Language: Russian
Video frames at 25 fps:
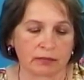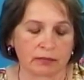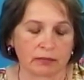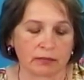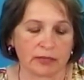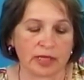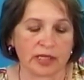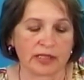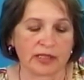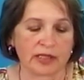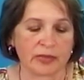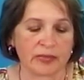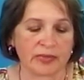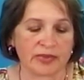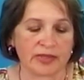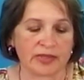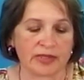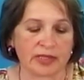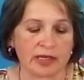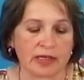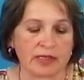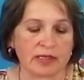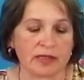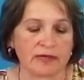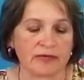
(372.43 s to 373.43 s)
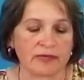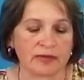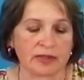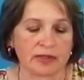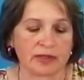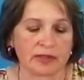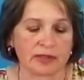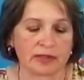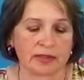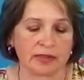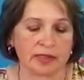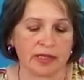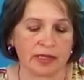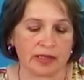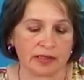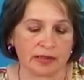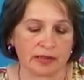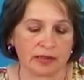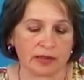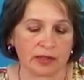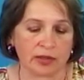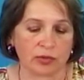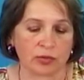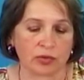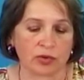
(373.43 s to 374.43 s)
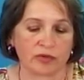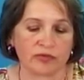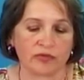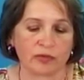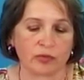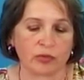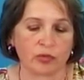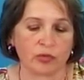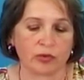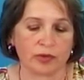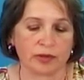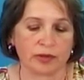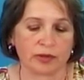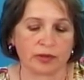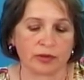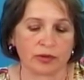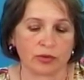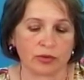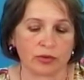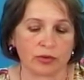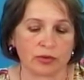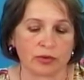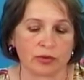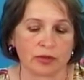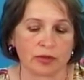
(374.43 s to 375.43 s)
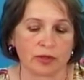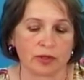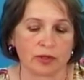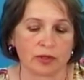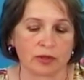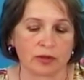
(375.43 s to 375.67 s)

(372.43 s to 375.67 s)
дать описание всех зданий, которые вы будете строить,